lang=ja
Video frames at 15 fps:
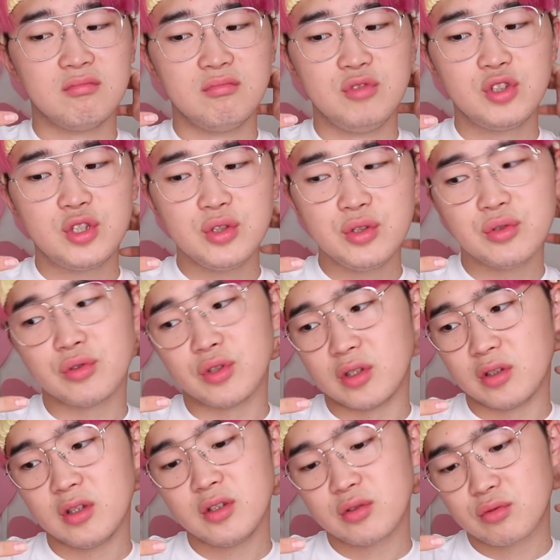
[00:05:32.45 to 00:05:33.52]
いけるよね
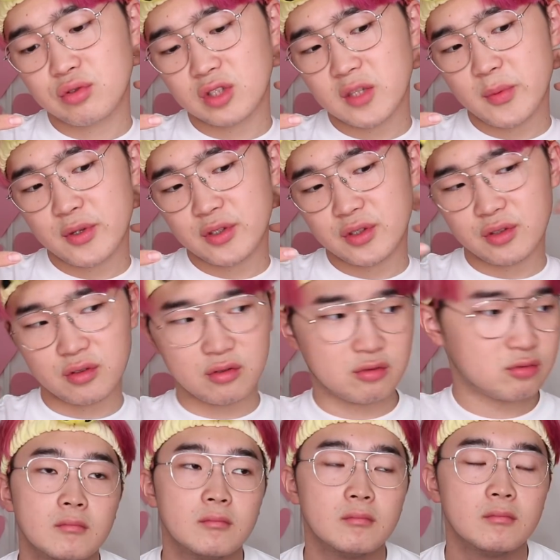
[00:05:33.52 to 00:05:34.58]
なんでこんな食べれないんだろう。